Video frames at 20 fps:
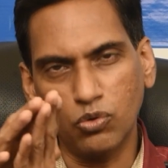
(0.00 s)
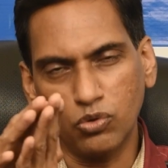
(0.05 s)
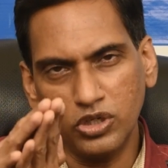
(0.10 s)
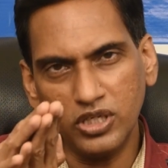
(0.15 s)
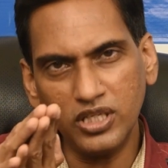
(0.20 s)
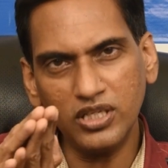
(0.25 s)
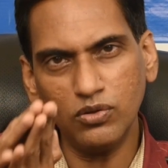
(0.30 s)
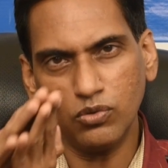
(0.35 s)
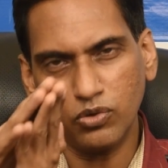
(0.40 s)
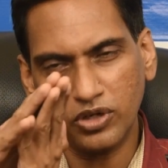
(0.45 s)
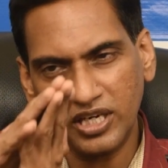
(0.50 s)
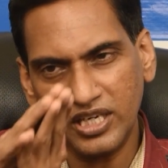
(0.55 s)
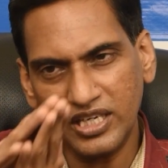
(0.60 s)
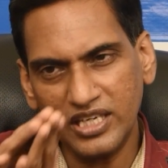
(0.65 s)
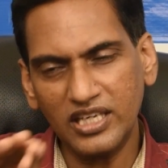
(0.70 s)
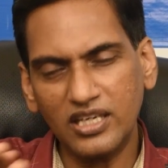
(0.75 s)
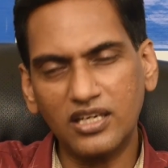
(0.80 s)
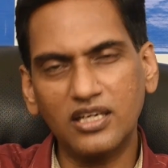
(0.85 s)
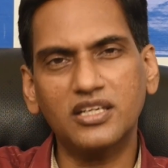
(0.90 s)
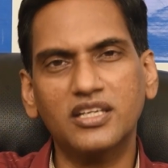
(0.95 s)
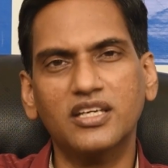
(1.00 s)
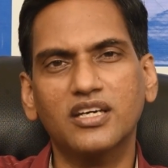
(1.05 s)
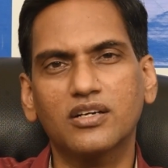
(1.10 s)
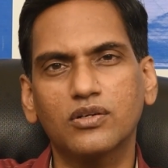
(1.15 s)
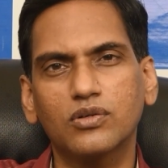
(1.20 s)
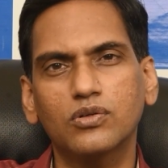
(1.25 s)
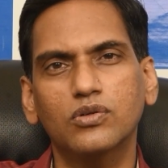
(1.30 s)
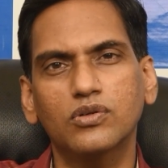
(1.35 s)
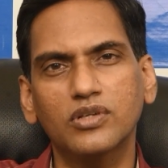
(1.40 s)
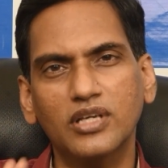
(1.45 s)
ஒன்று ஒரே கட்டியாக
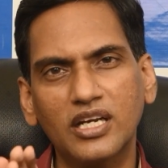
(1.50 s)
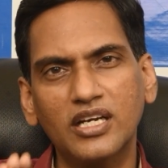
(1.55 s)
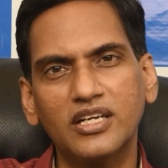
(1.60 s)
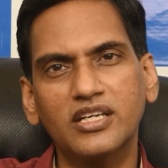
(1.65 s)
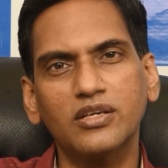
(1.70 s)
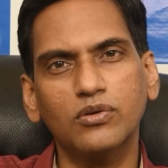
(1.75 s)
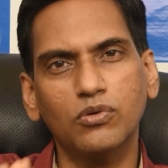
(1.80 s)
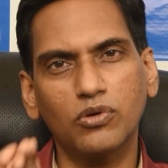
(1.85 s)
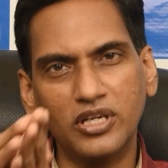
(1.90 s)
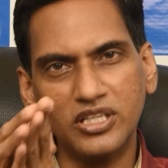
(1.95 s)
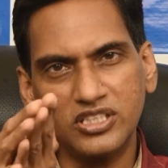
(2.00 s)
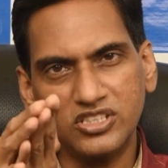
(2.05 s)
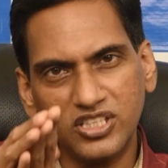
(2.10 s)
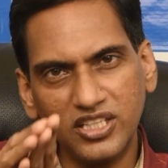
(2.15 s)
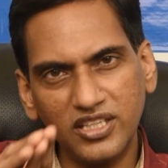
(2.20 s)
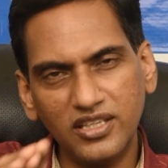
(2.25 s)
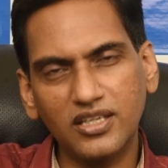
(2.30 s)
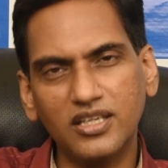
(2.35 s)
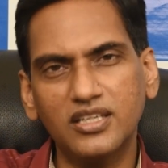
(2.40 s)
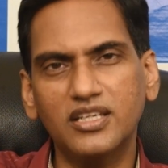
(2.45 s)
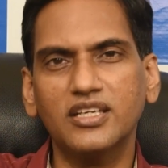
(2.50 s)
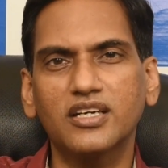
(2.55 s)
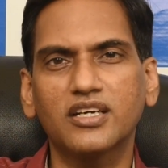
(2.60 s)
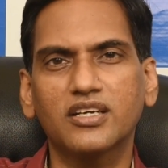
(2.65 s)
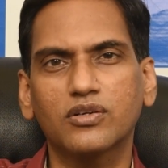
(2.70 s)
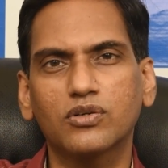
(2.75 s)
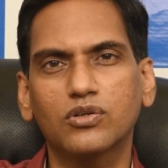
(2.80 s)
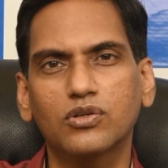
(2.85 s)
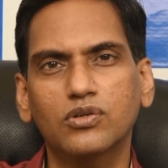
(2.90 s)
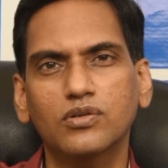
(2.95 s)
இருக்கும் இல்லாட்டி ஒரே சீழ்கட்டியாக
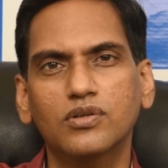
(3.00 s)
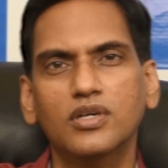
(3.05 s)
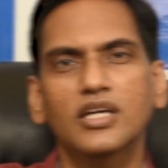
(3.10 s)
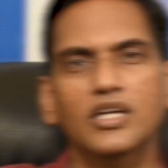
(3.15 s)
இருக்கும்